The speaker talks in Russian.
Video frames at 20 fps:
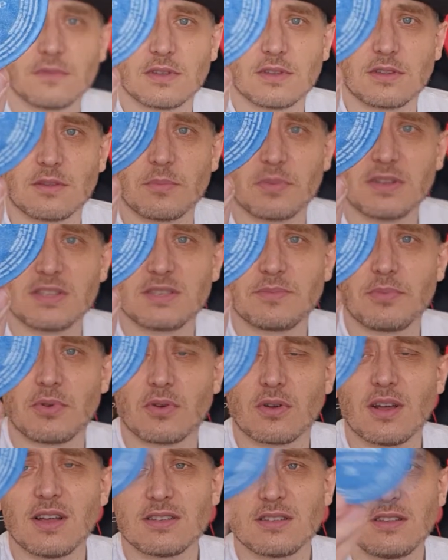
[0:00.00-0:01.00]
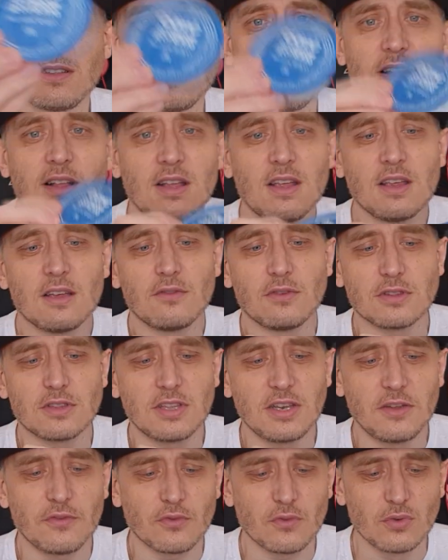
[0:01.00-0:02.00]
Это, в принципе, указано. Вот
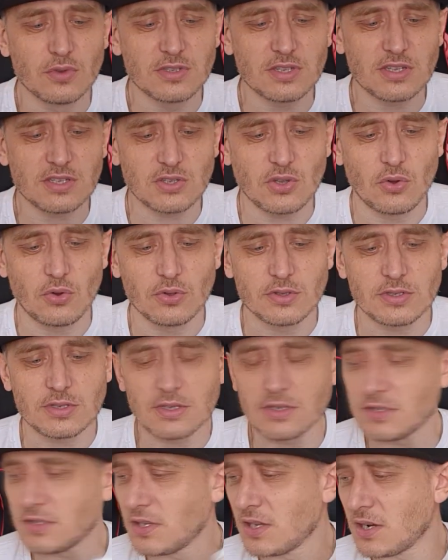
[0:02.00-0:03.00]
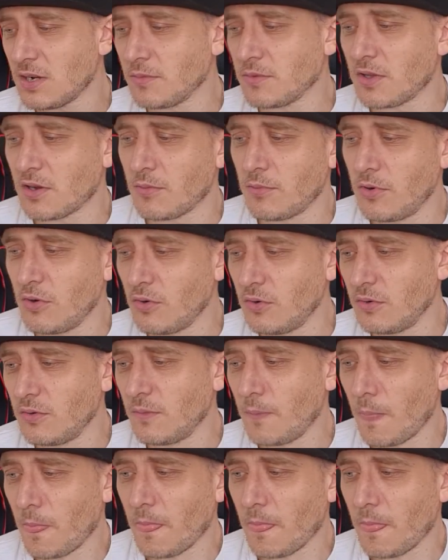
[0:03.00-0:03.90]
три вкуса. Соус с сыром дарблю,